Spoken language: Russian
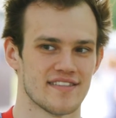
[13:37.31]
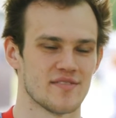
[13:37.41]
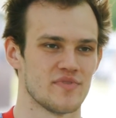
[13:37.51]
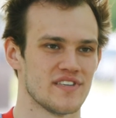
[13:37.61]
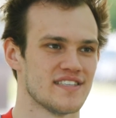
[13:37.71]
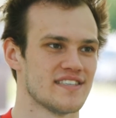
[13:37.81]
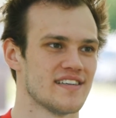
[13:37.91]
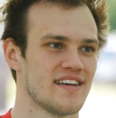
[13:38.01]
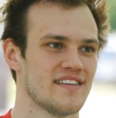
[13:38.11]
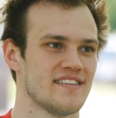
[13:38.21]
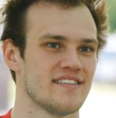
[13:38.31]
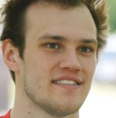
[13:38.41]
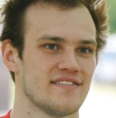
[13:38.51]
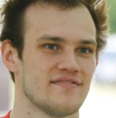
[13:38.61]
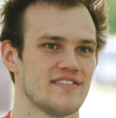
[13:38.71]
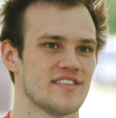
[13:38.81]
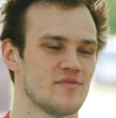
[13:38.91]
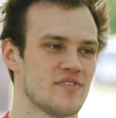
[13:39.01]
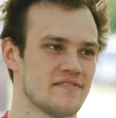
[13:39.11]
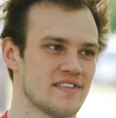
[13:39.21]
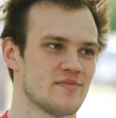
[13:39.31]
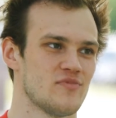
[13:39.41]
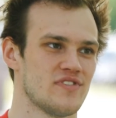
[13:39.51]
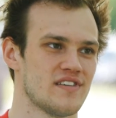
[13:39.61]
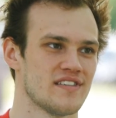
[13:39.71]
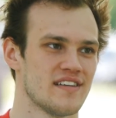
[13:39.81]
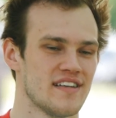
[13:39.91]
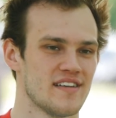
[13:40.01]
на пьедестале, и на тебя все смотрят.